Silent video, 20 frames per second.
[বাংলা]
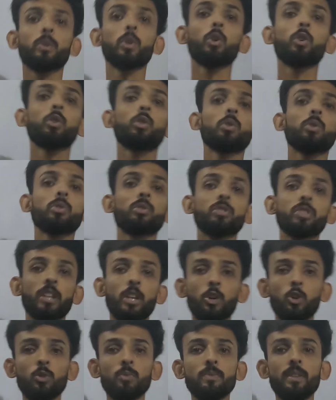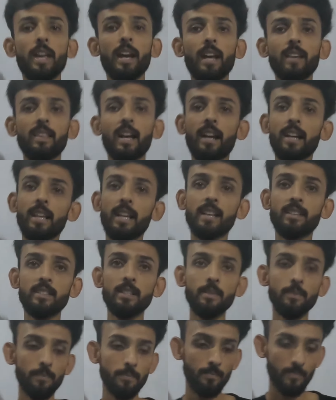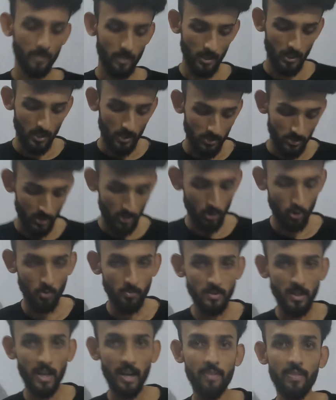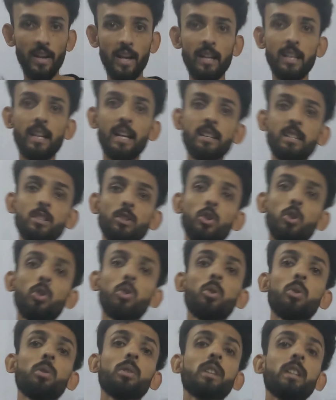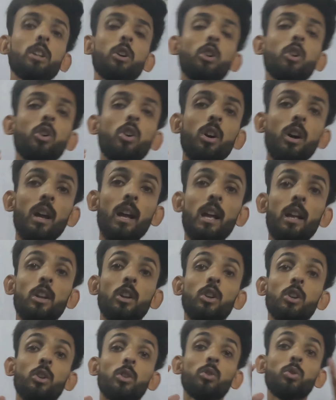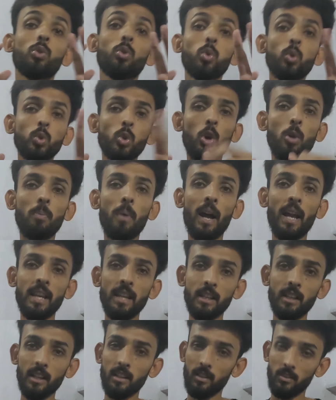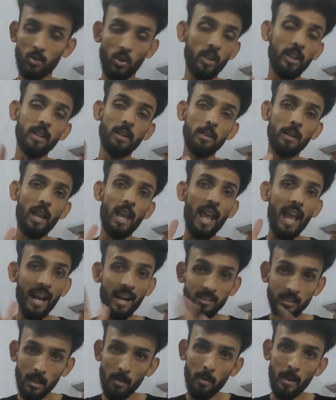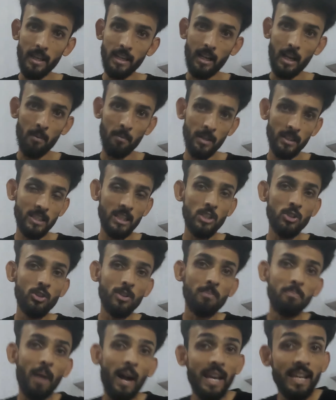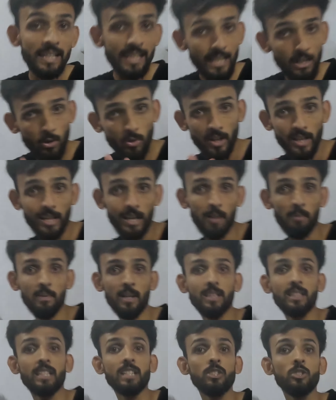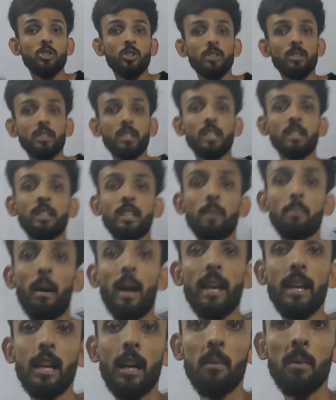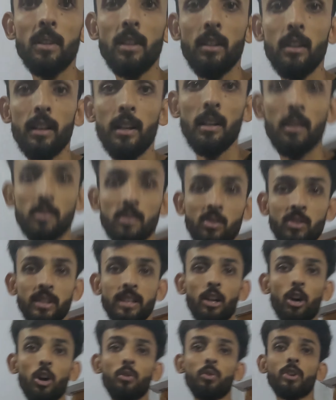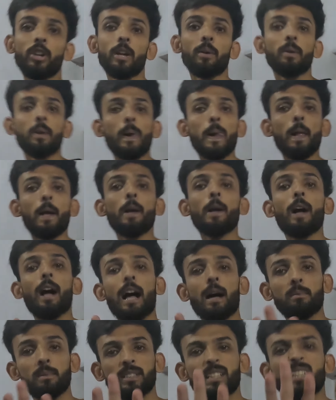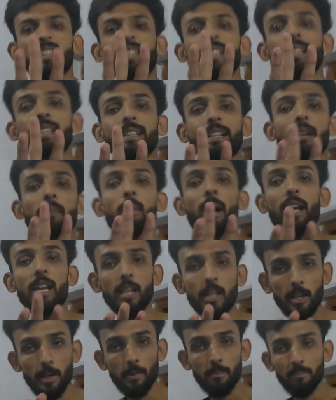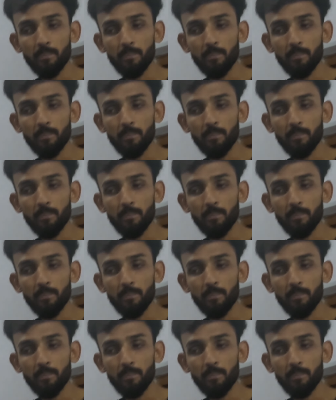তো সেরকম জায়গায় দাঁড়িয়ে আছি সেরকম জায়গায় দাঁড়িয়ে আছি তো কি হলো দুটো বাইক সরি একটা বাইক আমরা তিনজন বাইকেও নেই আমরা তিনজন তিনটে বাইক আমাদের এটা স্ক্রিনটা অফ হয়ে যায় আমাদের তিনটে বাইক